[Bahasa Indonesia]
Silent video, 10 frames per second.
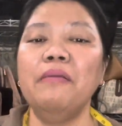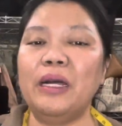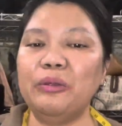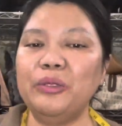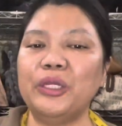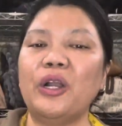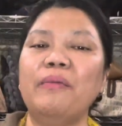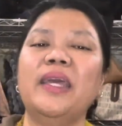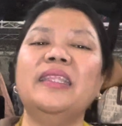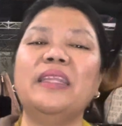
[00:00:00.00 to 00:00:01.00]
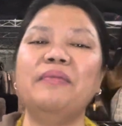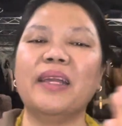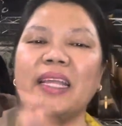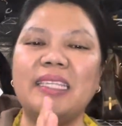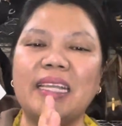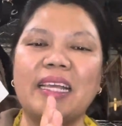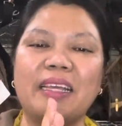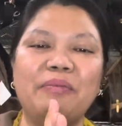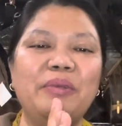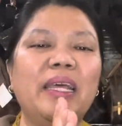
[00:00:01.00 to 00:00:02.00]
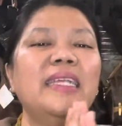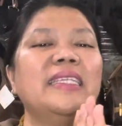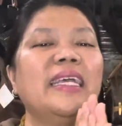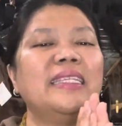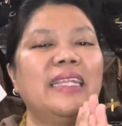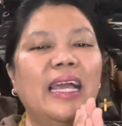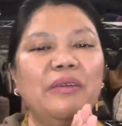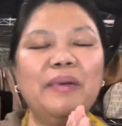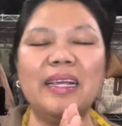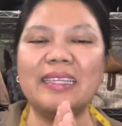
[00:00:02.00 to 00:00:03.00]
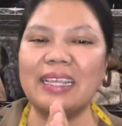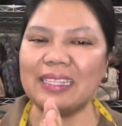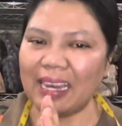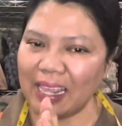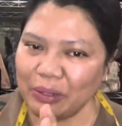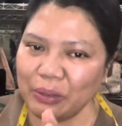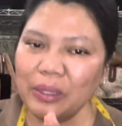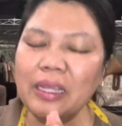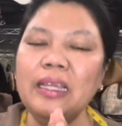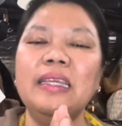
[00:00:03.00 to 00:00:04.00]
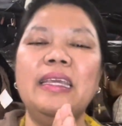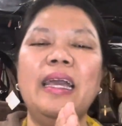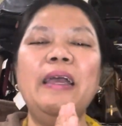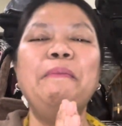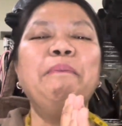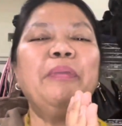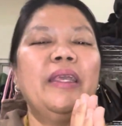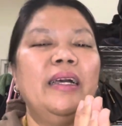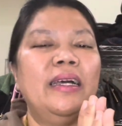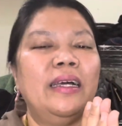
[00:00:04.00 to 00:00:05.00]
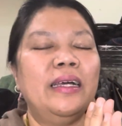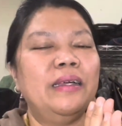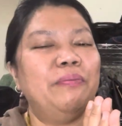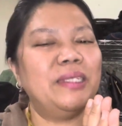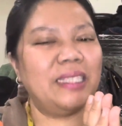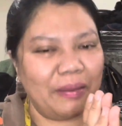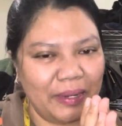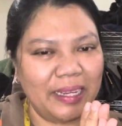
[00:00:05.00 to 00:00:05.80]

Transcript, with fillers: bantu di komen terima kasih kakak bunda saya selalu bahagia selalu ya uh, bersama